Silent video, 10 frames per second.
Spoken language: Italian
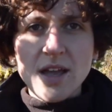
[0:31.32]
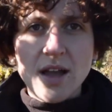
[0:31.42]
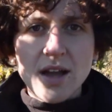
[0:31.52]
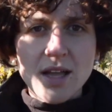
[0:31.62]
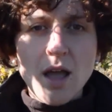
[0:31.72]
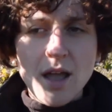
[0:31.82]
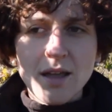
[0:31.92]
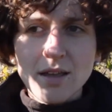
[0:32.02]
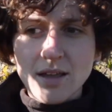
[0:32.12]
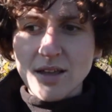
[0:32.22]
anche
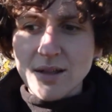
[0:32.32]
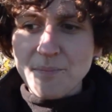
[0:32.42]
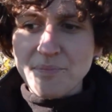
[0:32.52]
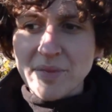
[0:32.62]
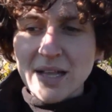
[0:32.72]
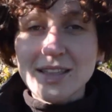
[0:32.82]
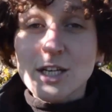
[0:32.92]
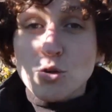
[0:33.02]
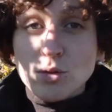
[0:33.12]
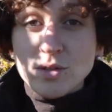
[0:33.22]
eh,
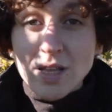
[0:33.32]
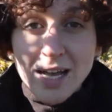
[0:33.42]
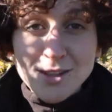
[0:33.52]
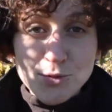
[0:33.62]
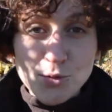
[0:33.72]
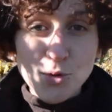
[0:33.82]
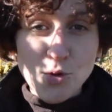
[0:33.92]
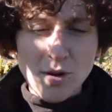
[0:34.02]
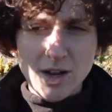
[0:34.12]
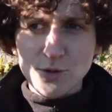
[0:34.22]
di contatto
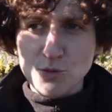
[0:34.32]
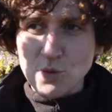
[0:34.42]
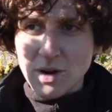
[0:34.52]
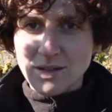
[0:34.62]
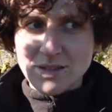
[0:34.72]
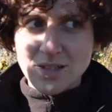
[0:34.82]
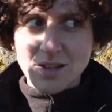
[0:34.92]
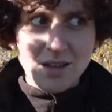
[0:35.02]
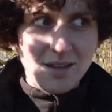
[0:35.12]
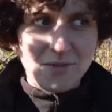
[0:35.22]
con la natura.
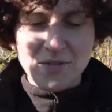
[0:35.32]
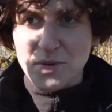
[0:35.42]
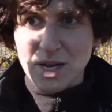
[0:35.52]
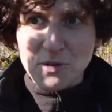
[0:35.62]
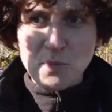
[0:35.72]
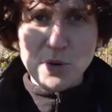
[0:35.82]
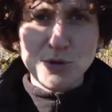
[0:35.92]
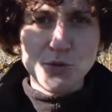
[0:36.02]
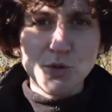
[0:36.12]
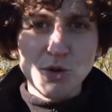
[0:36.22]
Se vi guardate un po'
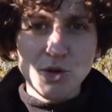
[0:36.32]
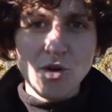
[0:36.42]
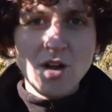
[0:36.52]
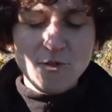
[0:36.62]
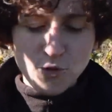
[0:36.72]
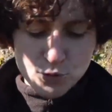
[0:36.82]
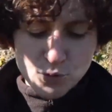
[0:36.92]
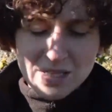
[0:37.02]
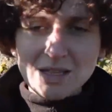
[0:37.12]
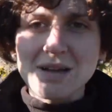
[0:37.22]
attorno,
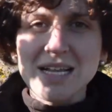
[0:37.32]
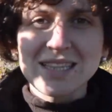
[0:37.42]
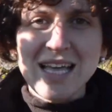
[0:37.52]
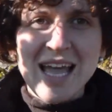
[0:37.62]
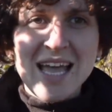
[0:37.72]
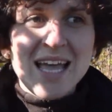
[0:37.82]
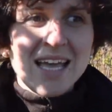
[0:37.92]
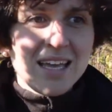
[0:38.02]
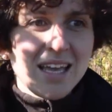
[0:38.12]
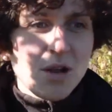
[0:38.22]
fortunatamente
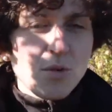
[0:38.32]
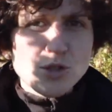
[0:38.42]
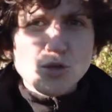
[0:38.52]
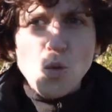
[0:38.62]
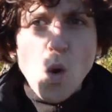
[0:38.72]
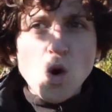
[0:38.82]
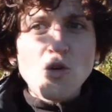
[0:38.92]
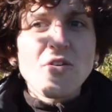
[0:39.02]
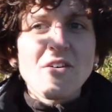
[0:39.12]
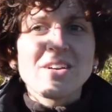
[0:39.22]
eh, questo luogo
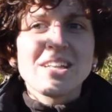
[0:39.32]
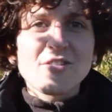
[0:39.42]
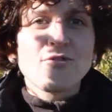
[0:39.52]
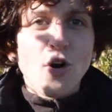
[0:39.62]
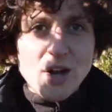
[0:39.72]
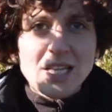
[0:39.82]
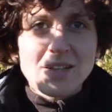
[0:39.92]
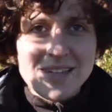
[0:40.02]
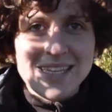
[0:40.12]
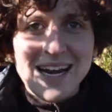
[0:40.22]
fa venire voglia di
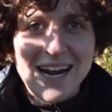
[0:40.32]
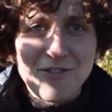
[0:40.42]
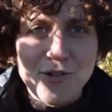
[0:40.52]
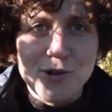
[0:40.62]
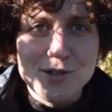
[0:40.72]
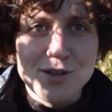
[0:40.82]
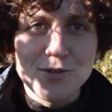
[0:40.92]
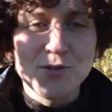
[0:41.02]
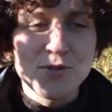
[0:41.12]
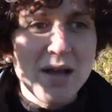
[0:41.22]
venire al lavoro,
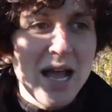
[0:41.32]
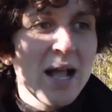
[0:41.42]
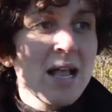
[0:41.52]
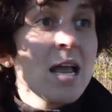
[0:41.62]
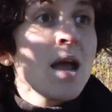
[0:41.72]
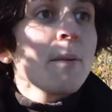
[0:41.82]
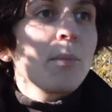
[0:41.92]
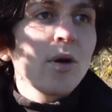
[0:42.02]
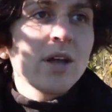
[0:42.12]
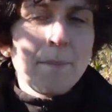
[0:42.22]
secondo me.
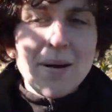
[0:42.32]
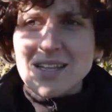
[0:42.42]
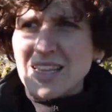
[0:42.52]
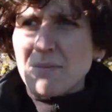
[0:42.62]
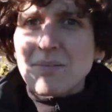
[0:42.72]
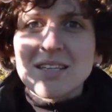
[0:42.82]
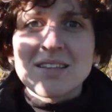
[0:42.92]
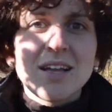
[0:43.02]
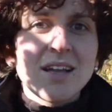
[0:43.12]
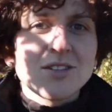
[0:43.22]
Poi a
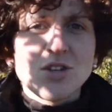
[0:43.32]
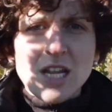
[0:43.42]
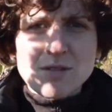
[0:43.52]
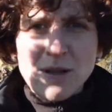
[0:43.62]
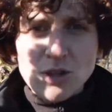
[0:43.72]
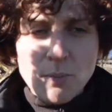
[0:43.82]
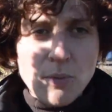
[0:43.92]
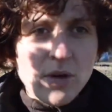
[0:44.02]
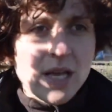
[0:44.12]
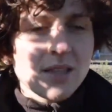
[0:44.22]
parte cioè l'aspetto la
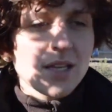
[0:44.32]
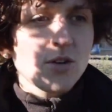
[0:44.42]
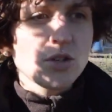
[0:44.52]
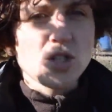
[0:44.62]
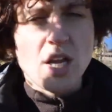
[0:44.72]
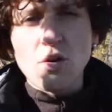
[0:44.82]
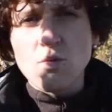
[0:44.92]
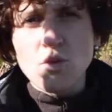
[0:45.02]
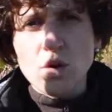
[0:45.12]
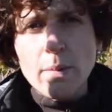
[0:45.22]
poetico, c'è
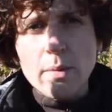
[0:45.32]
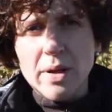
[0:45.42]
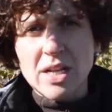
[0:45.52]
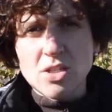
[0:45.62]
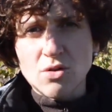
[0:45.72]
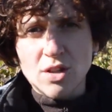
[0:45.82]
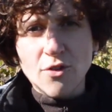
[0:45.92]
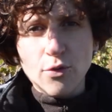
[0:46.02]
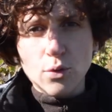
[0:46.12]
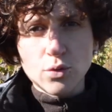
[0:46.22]
comunque una preparazione di
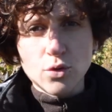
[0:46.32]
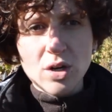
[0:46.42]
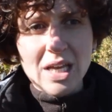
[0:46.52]
fondo